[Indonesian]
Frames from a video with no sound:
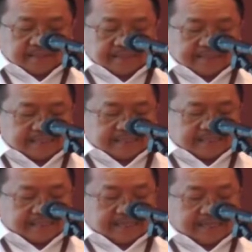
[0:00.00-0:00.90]
kegiatan
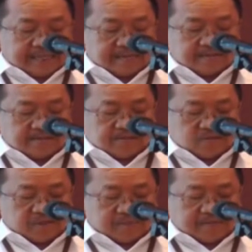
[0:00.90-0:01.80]
kedelelan
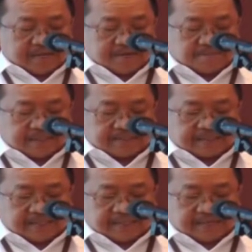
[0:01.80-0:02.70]
UMKM
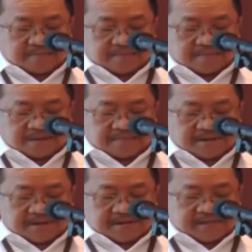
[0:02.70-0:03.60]
pasar lelang
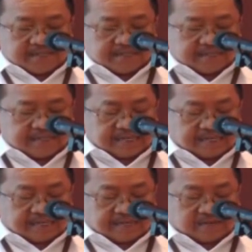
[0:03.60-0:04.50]
mama-mama yang
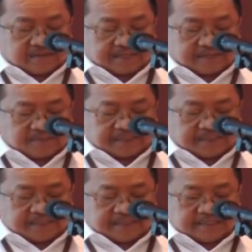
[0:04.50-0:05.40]
diselenggarakan oleh
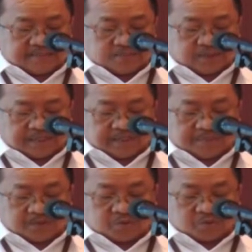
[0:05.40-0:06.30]
KPKN Jayapura ini
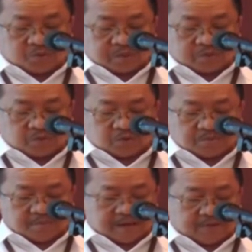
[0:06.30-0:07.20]
bertujuan untuk
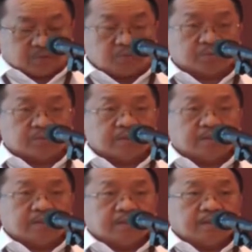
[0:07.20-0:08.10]
membantu
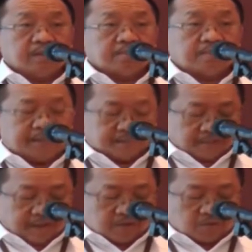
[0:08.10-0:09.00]
para
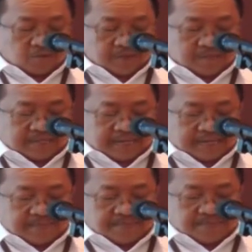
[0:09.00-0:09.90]
pelaku
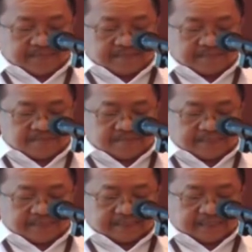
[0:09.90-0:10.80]
UMKM yang selama
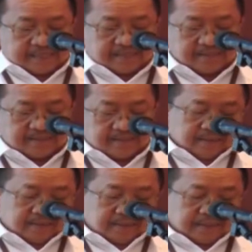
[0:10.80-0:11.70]
ini telah
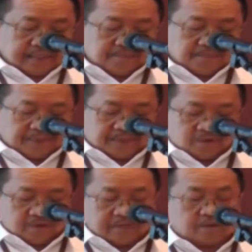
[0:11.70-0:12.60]
terhimpit
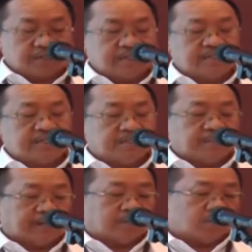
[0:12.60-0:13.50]
oleh kondisi
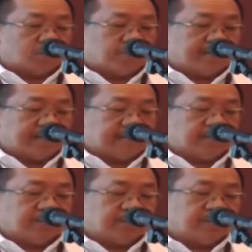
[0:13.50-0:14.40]
perekonomian
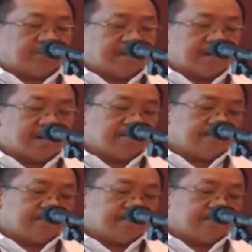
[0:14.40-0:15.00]
Indonesia